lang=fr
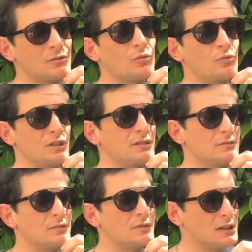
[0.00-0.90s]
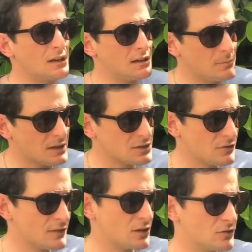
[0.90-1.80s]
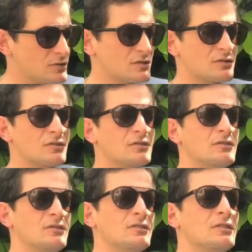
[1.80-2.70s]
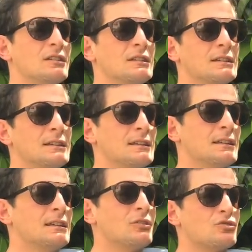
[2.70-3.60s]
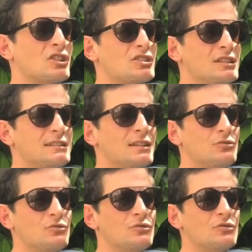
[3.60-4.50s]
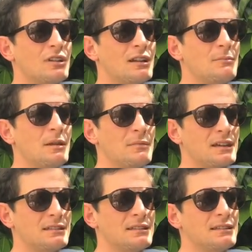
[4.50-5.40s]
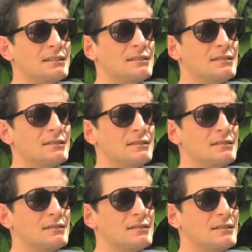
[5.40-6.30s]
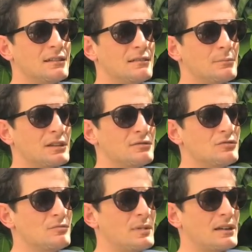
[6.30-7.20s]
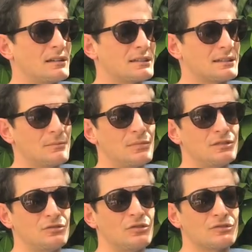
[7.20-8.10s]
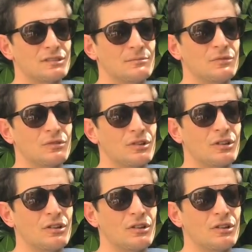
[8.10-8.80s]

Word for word: oh Oui, oui, elle est partie en vacances, pour charger les accus, elle a bien mérité, elle a pris une super quatrième place du Grand Steeple, donc...